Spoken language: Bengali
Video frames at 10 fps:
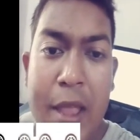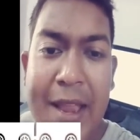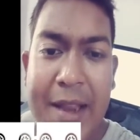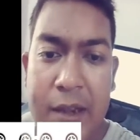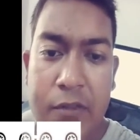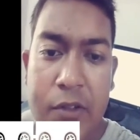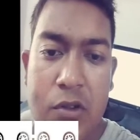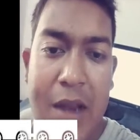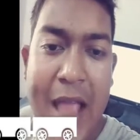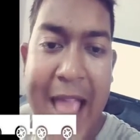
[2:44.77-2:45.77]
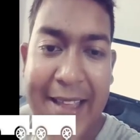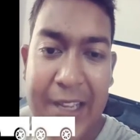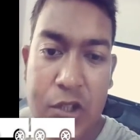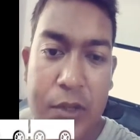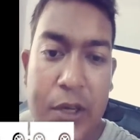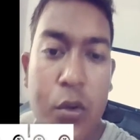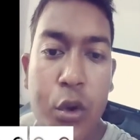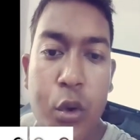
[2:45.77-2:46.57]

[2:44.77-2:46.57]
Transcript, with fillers: ইন্ডিভিজুয়াল এক একজনের কত